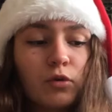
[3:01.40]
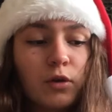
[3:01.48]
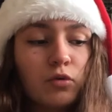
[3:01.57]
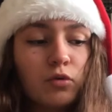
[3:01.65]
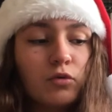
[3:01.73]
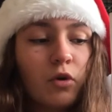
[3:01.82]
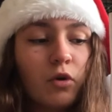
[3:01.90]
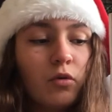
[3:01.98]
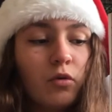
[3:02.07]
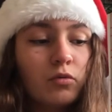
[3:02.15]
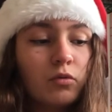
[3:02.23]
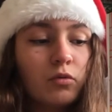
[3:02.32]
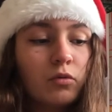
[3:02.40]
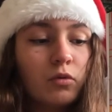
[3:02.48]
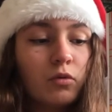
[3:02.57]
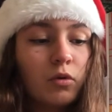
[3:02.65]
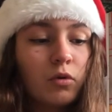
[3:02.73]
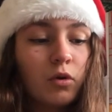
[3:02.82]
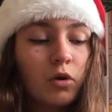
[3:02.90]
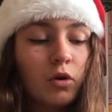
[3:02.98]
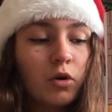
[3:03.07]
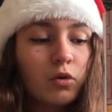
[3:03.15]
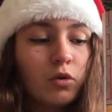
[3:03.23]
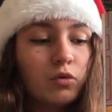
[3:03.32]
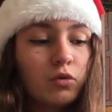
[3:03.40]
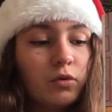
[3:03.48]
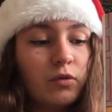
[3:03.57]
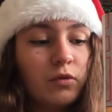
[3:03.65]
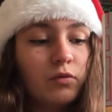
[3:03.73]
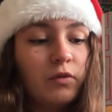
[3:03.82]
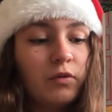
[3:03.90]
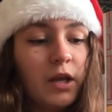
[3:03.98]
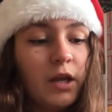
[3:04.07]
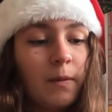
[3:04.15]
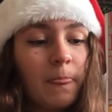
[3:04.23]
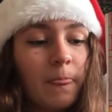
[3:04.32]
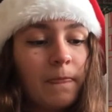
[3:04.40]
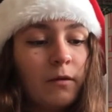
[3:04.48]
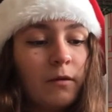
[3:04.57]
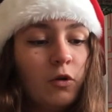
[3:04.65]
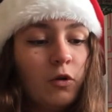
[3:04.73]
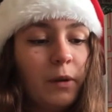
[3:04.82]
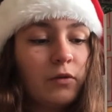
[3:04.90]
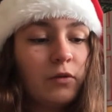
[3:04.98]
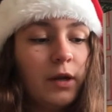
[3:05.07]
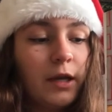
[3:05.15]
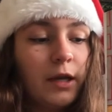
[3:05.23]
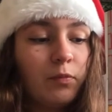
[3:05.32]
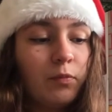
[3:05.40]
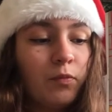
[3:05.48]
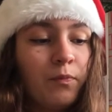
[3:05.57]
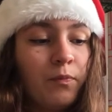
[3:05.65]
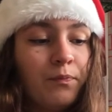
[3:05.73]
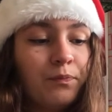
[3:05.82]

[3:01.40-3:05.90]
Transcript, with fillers: ris tout le temps Tout essoufflé, le Père Noël répond